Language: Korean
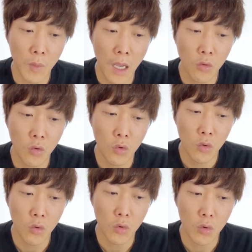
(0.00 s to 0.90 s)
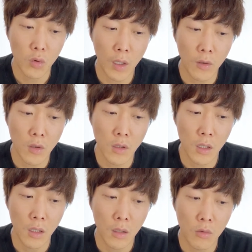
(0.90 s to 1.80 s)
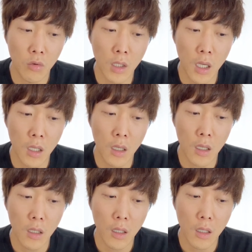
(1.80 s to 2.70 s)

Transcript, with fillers: 한국에서 이제 국가